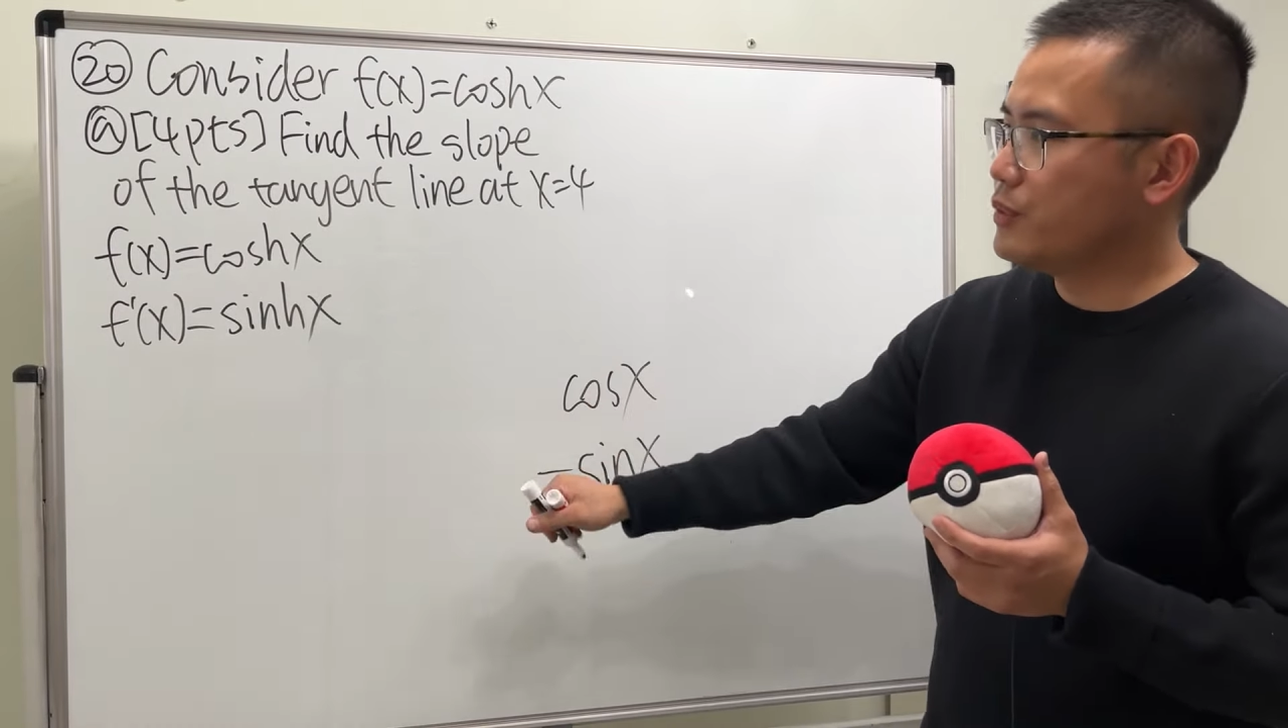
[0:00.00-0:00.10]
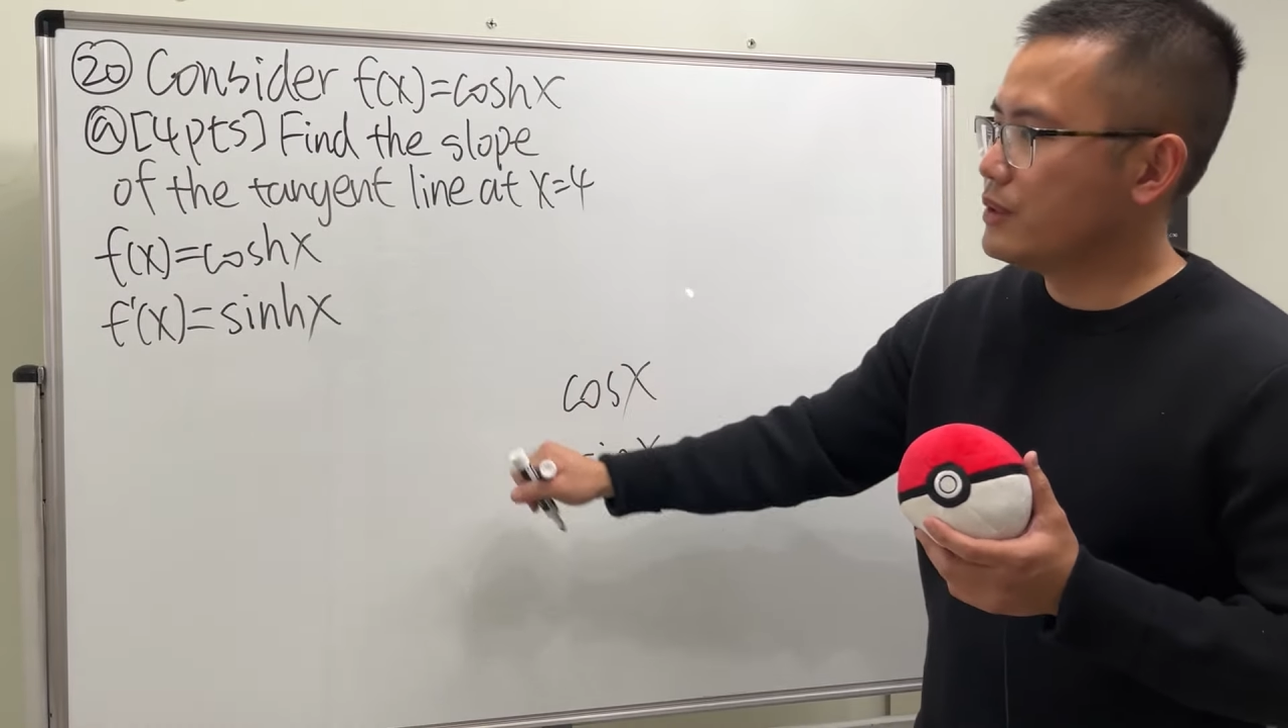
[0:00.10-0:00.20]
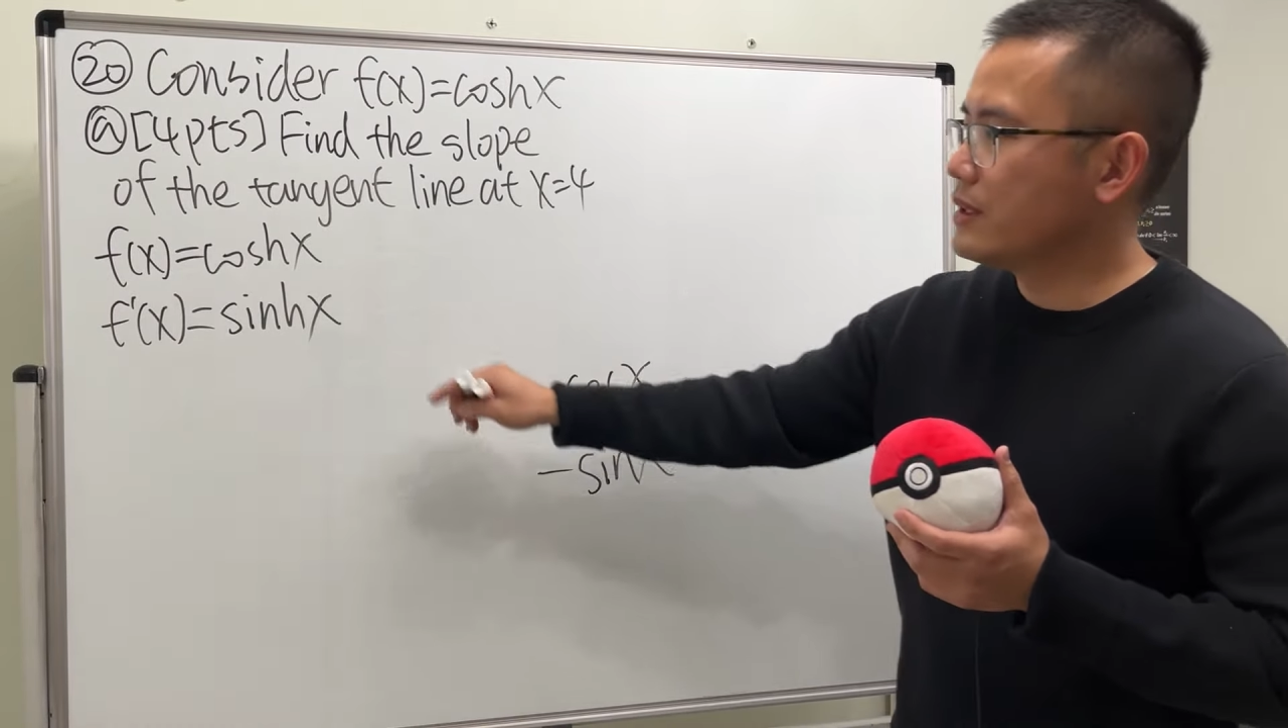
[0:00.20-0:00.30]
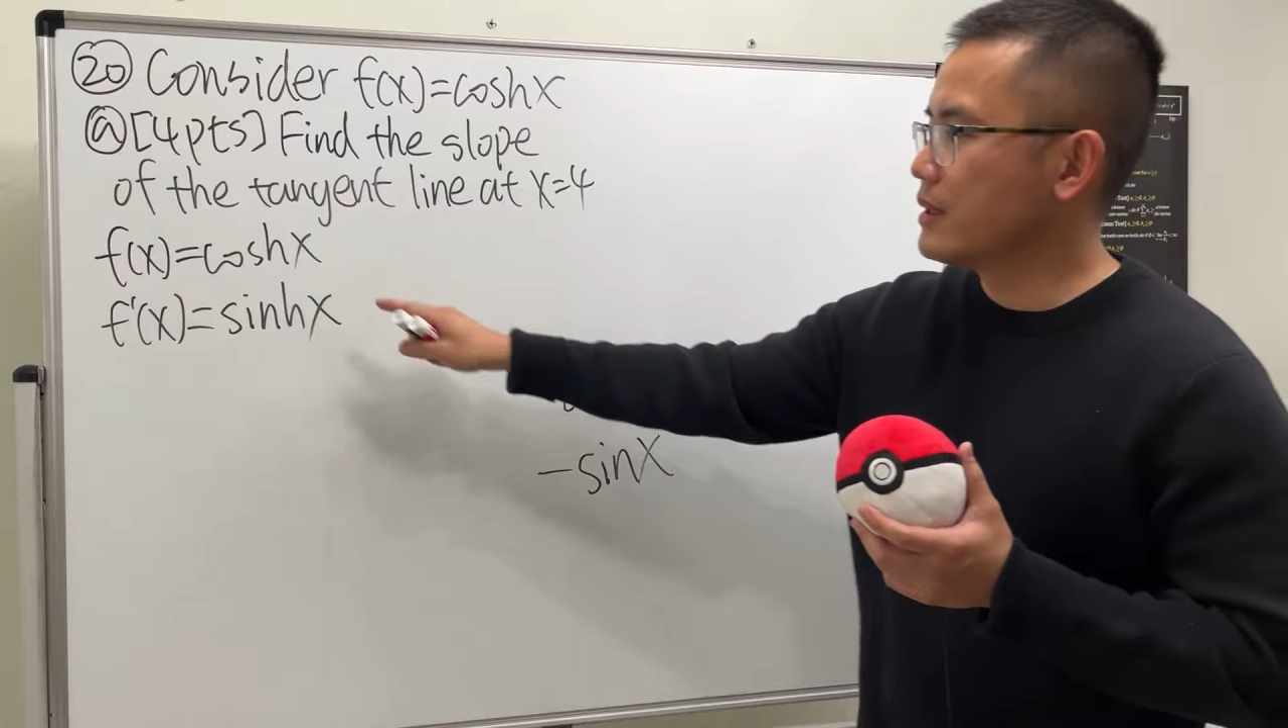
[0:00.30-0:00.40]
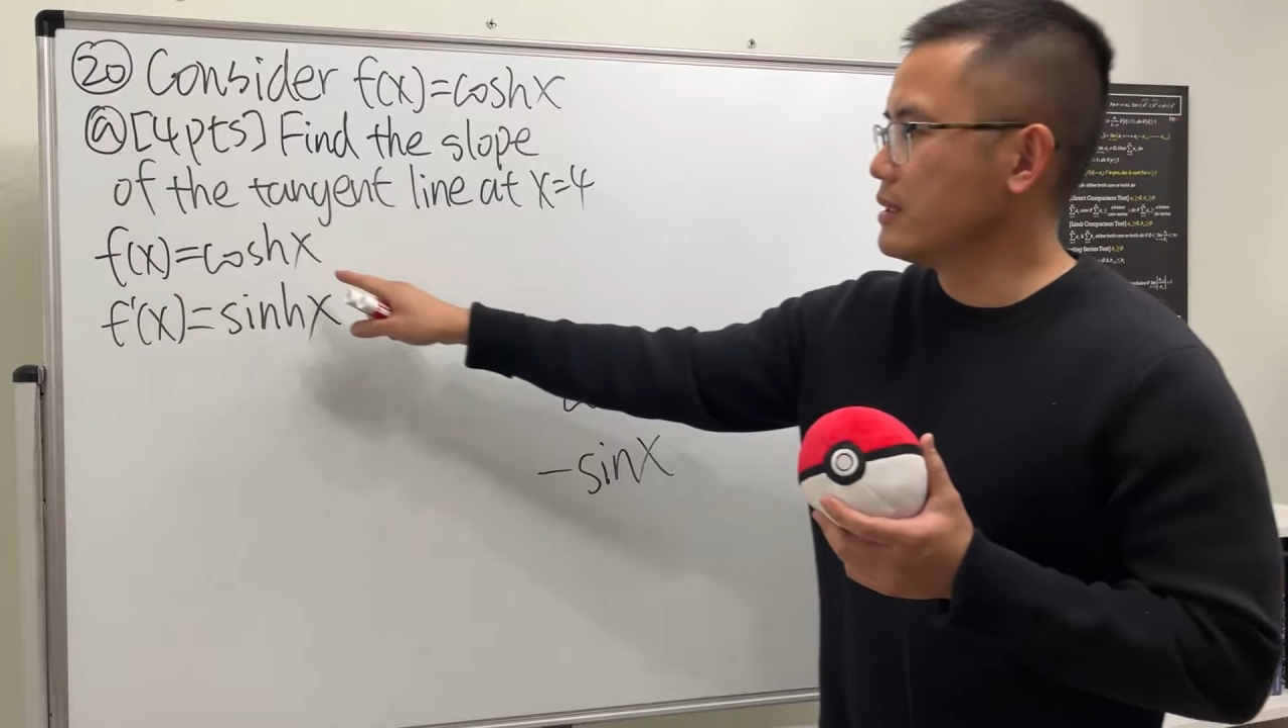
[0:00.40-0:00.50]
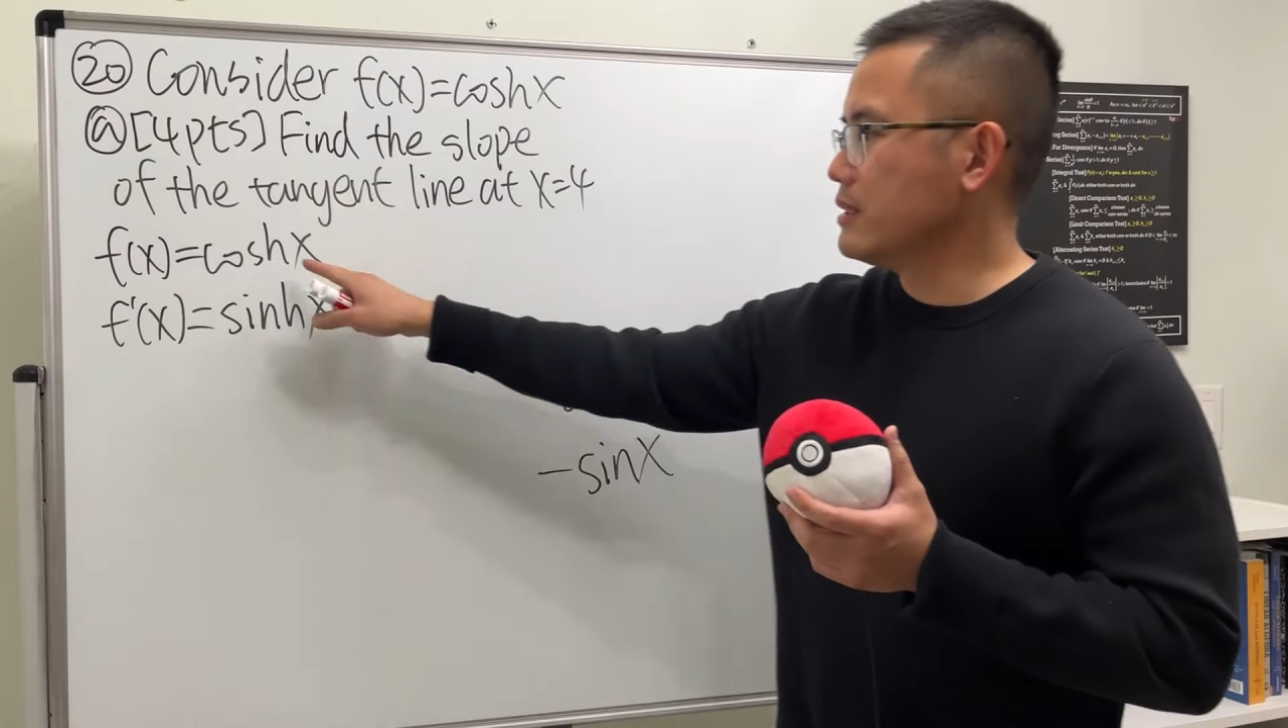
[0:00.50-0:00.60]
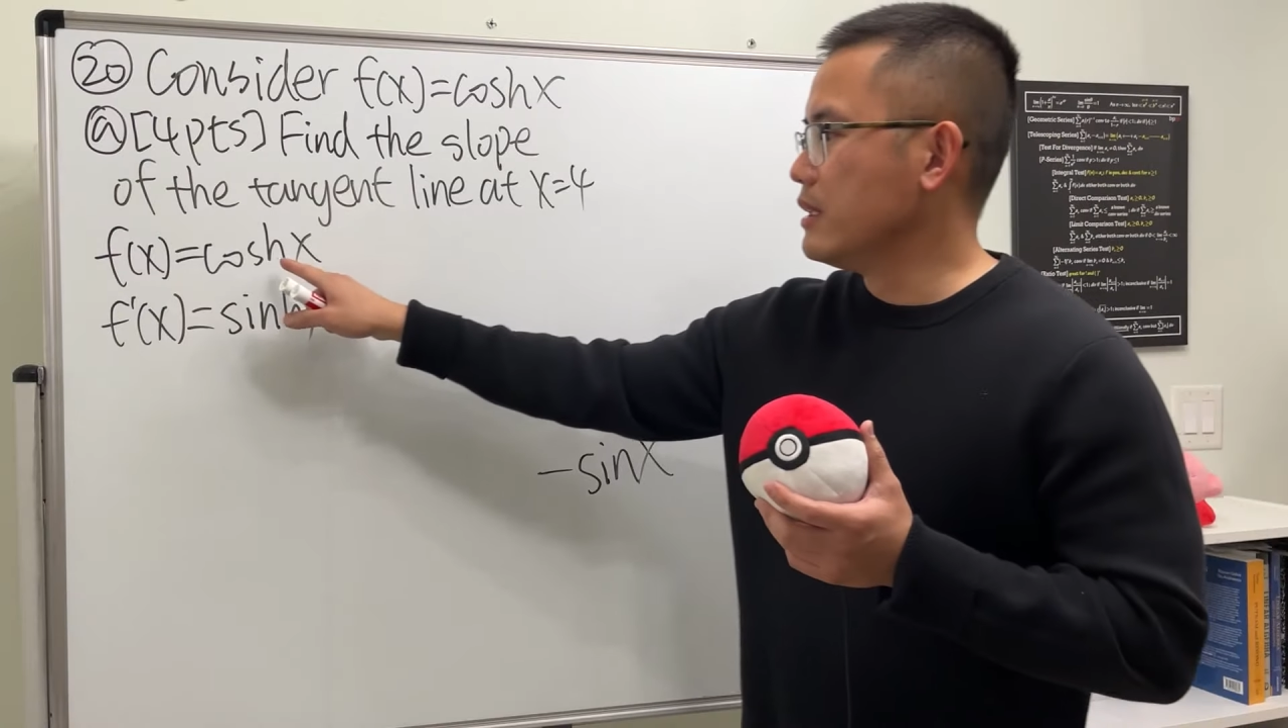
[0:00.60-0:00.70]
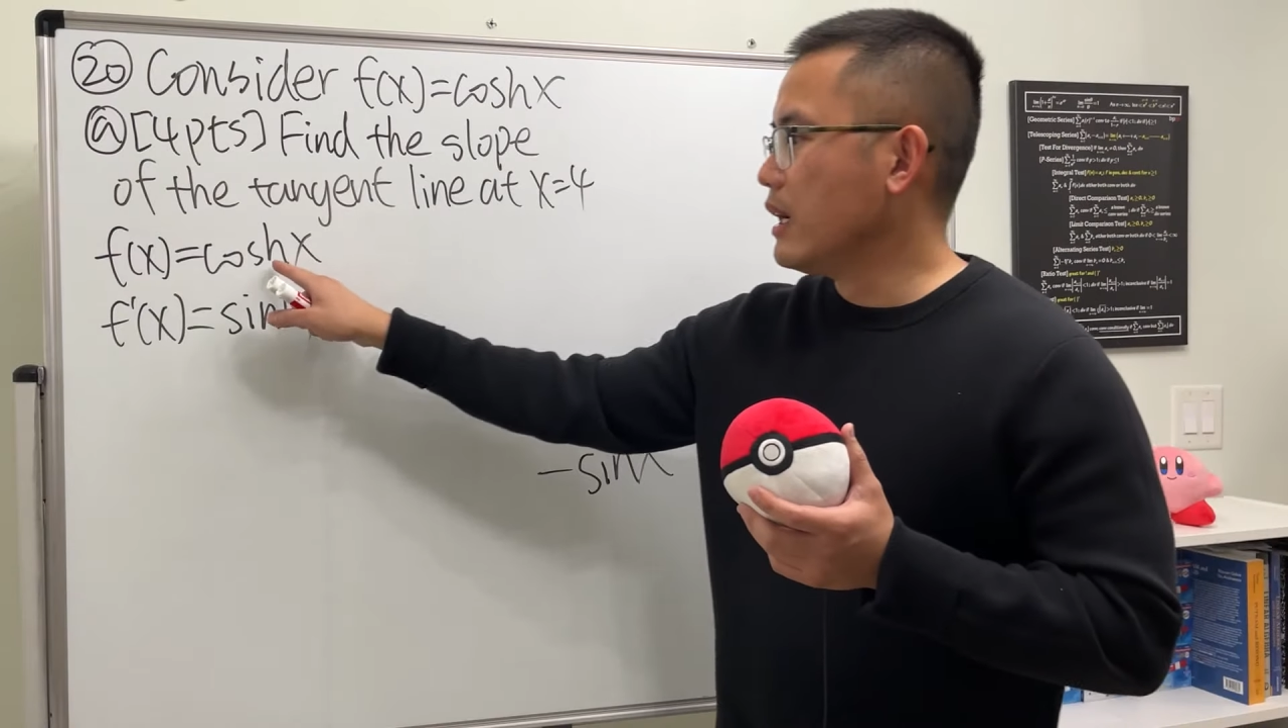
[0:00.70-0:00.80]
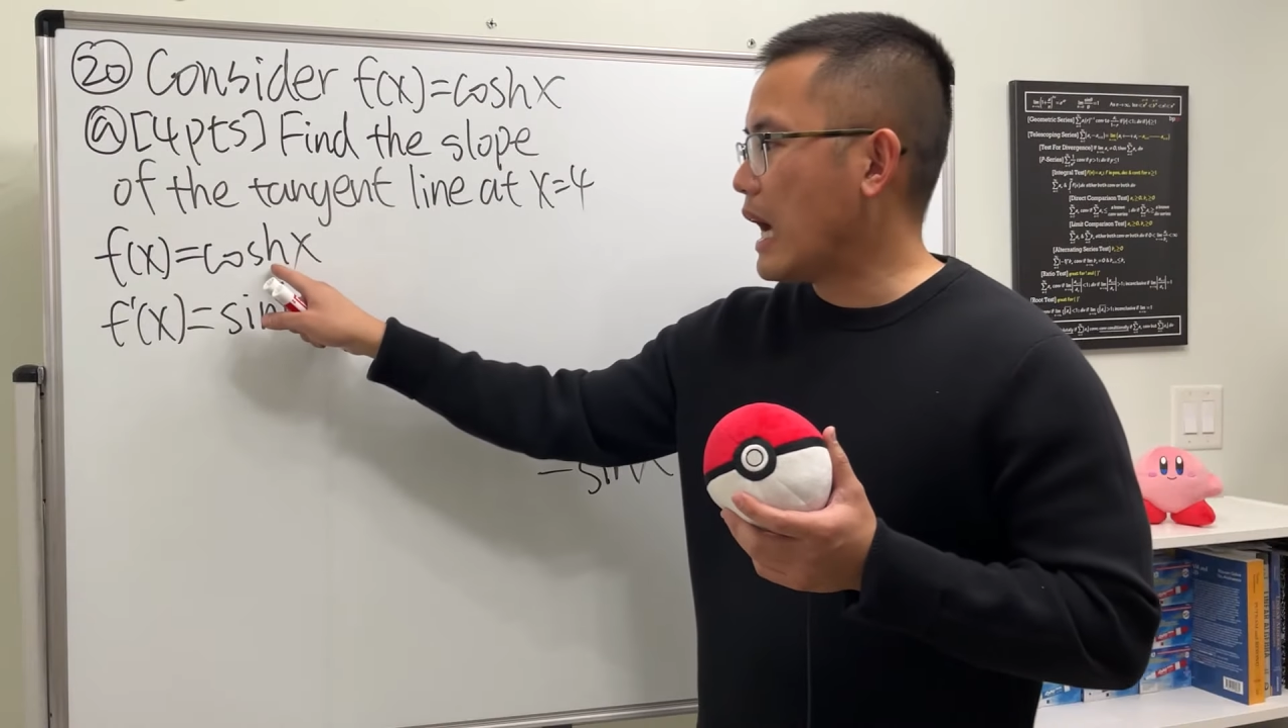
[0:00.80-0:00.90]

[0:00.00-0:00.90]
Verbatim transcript: 因为这个是